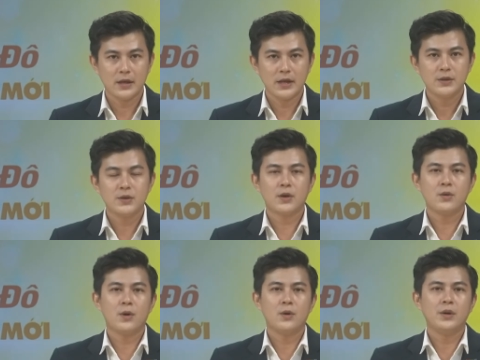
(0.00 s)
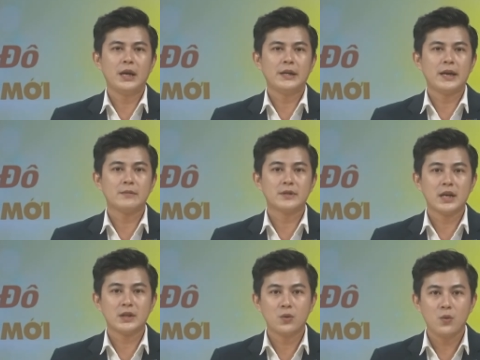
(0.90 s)
Xuất khẩu gỗ của Việt Nam
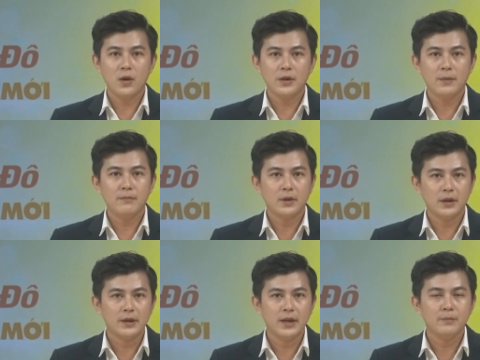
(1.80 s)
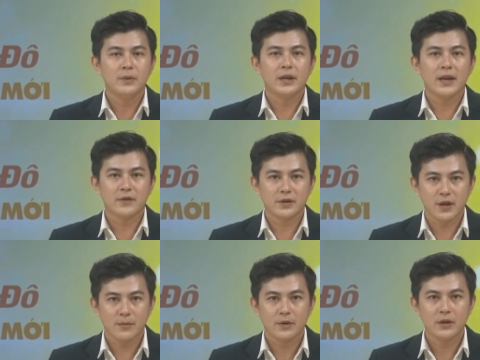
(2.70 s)
sang Trung Quốc chiếm 10 đến
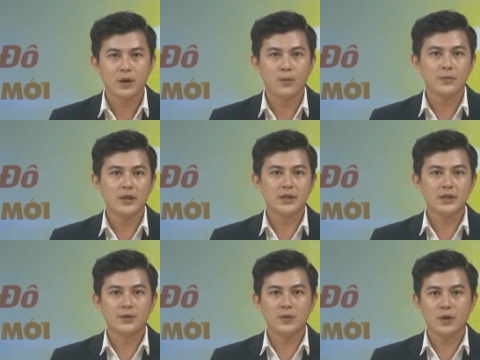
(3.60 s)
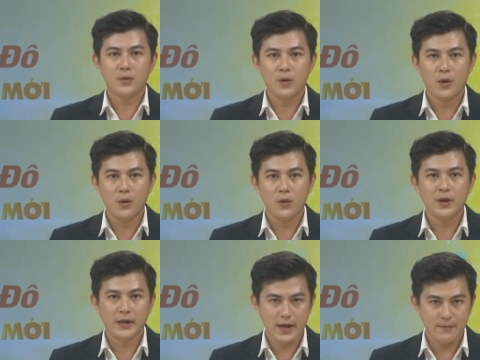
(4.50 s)
12% tổng giá trị xuất khẩu gỗ của
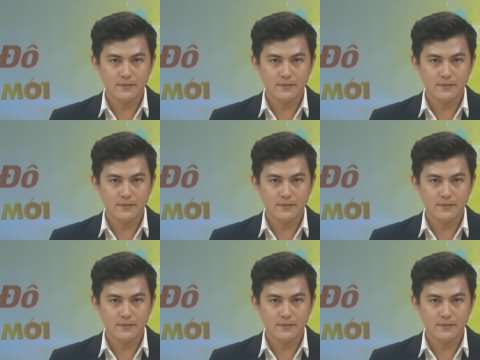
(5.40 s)
Việt Nam.